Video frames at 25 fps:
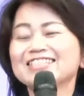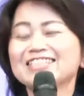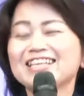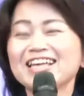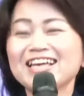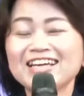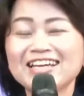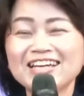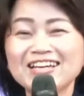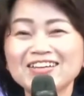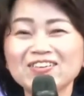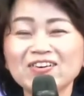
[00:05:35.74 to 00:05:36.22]

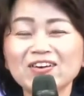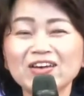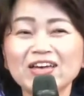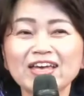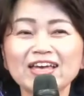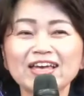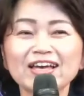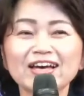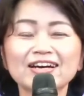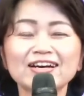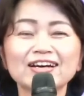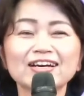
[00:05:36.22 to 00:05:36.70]
精霊の
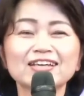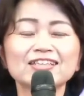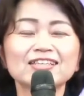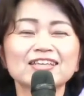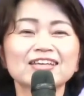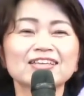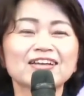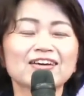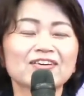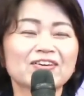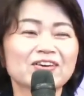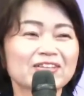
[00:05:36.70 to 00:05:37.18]
平安が来
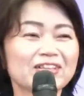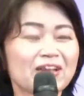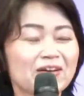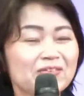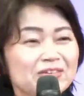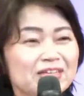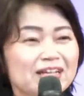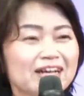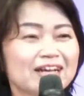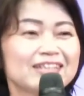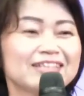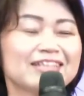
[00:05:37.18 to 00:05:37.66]
てなんか
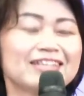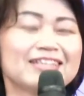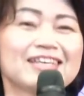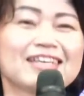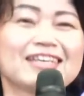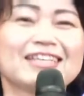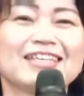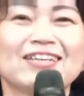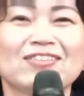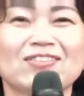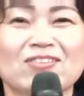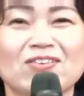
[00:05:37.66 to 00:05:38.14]
涙が出て
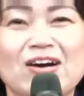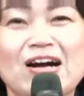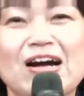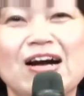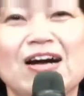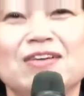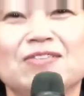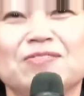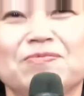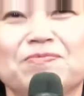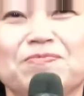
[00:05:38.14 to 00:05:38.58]
きたとか。